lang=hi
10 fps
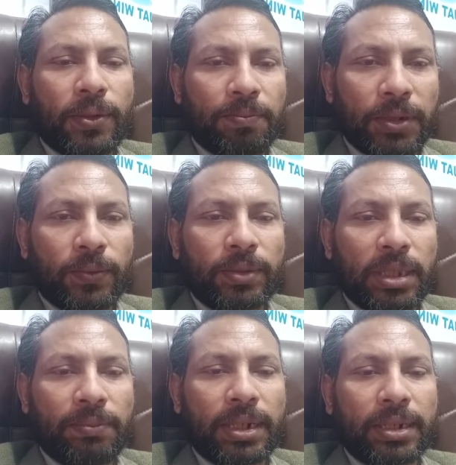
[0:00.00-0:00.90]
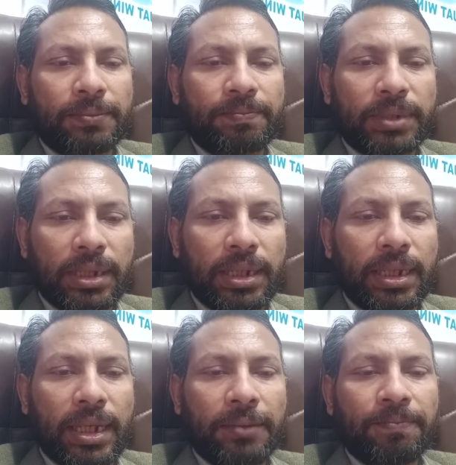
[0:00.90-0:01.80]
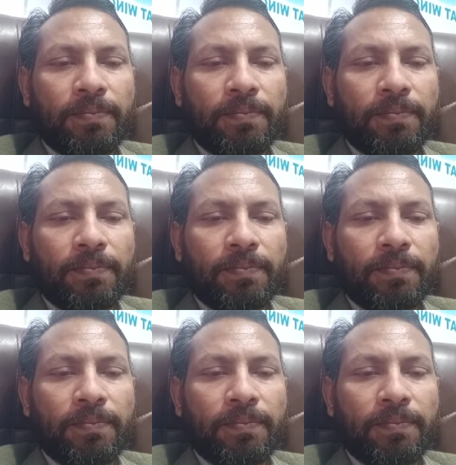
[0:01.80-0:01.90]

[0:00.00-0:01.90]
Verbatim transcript: अपने नुक्ते पर ठीक है